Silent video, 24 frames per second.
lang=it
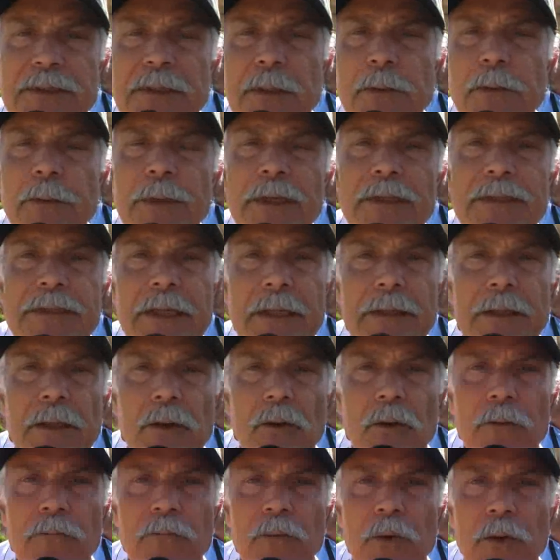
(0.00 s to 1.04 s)
non siamo mai
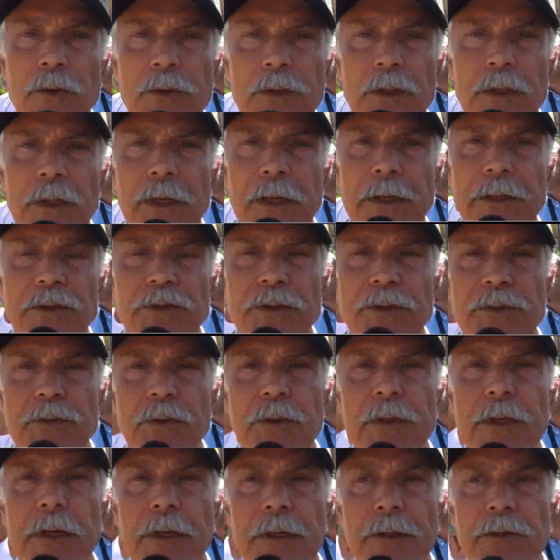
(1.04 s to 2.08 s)
stati coinvolti nella
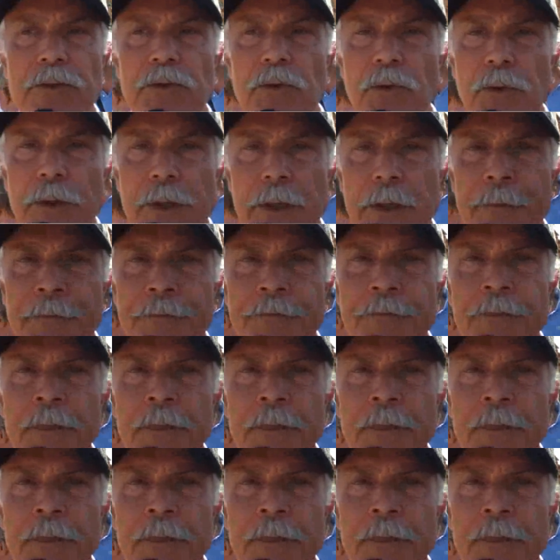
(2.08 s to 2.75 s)
decisione della Regione,